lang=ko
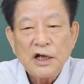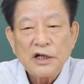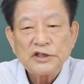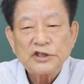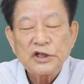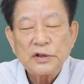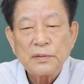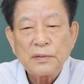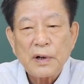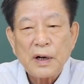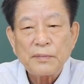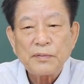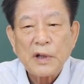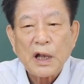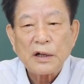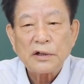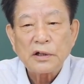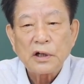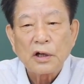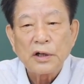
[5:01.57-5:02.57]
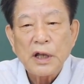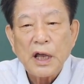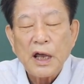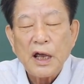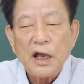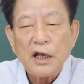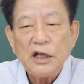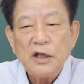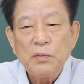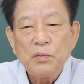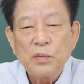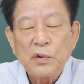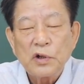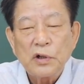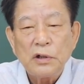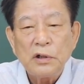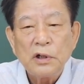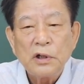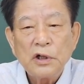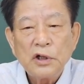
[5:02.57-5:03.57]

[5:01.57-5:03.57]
쓰는 말입니다. 너의 임무는